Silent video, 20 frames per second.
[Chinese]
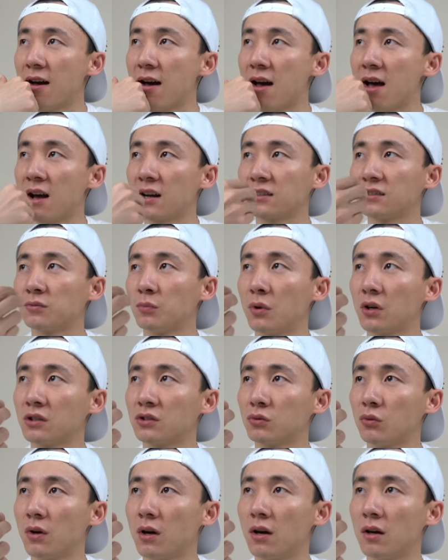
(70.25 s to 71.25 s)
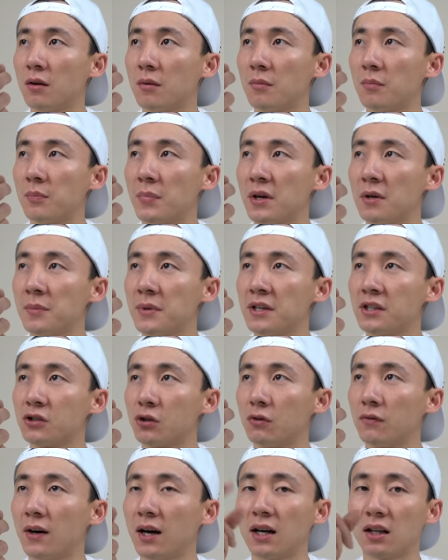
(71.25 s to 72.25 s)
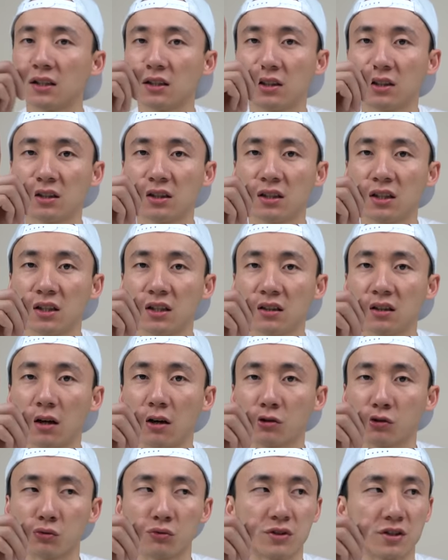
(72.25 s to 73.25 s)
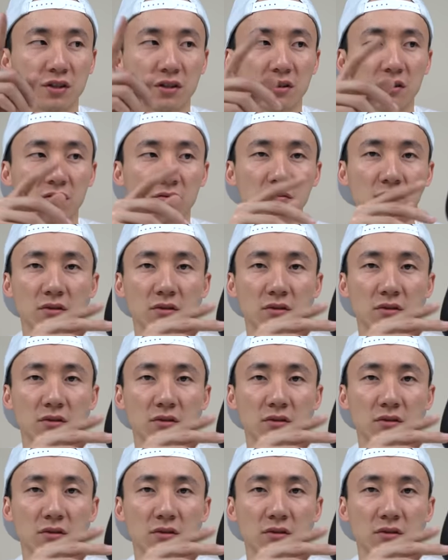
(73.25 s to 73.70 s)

Xbox One 北美首发第一套主机，